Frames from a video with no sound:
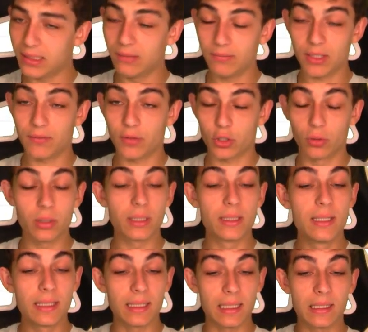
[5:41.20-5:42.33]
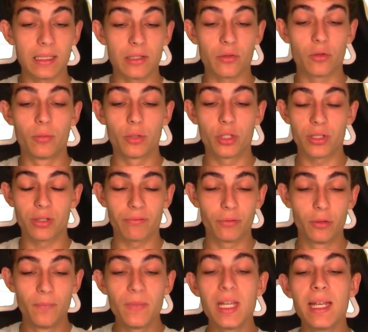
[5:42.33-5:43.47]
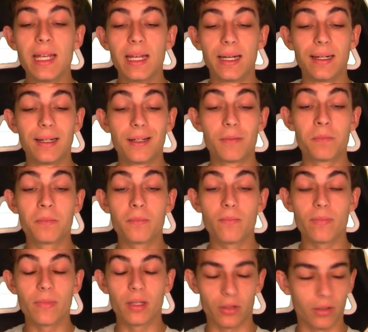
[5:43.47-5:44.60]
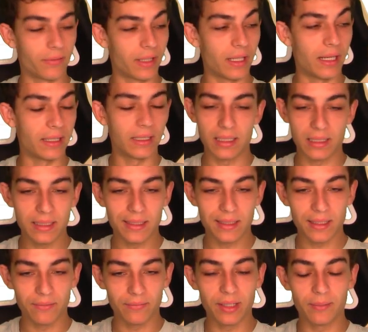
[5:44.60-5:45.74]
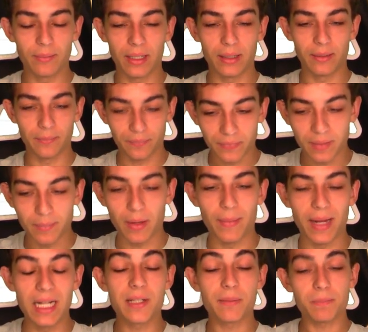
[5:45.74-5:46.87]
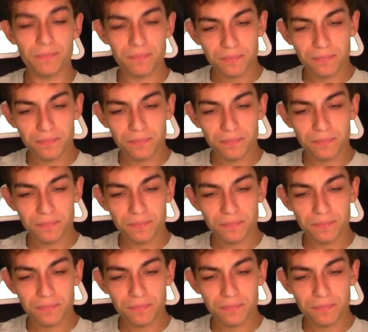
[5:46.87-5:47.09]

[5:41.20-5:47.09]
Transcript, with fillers: irgendwas verschluckt. Ganz, ganz komisches Gefühl. Ähm, ich hoffe, da hängt jetzt nichts irgendwie in meinem, in meinem Hals.